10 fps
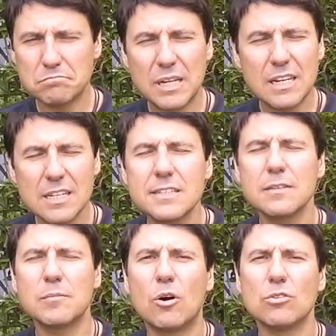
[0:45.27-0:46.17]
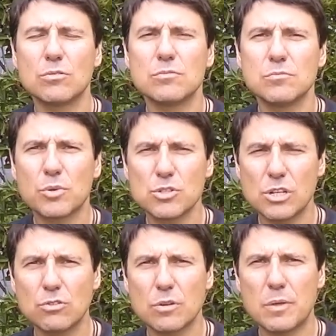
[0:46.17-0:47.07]
bellissima moto un
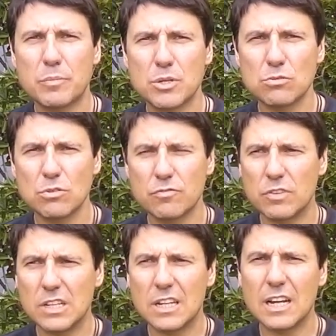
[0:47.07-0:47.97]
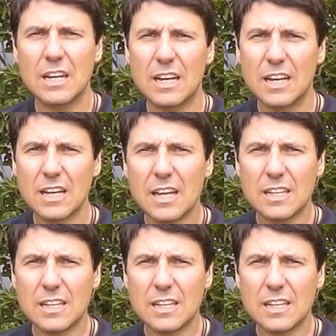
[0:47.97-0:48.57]
progetto che mi è piaciuto fin dalla,